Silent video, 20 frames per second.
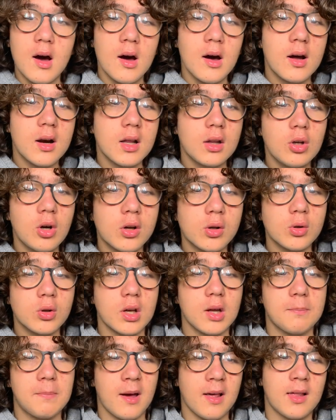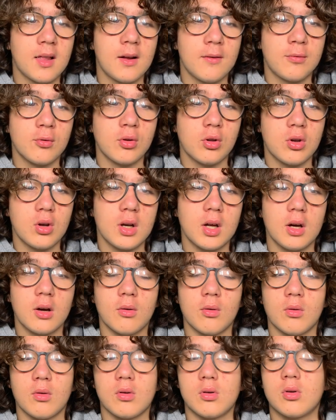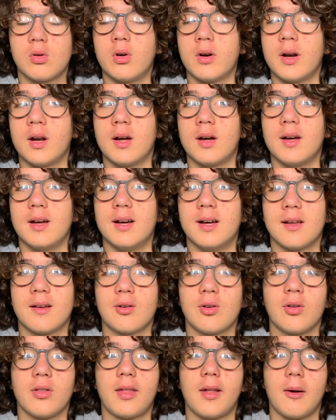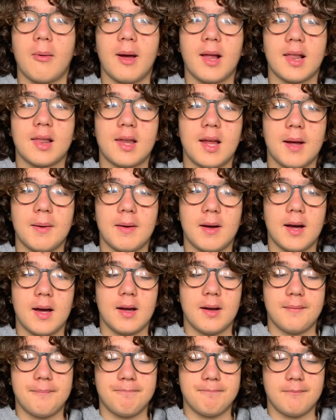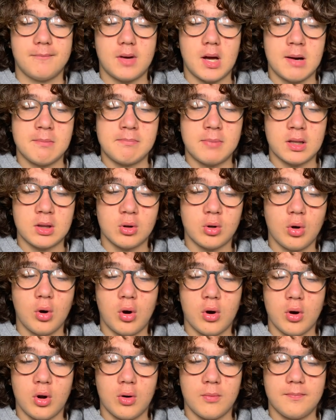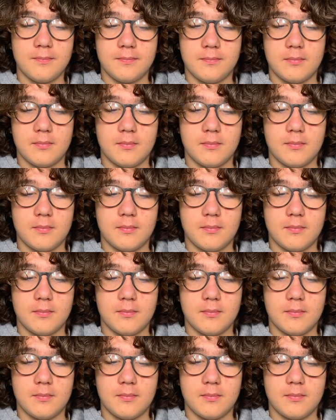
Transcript: ritorno dei pasti funzioni con eh, conseguente abbandono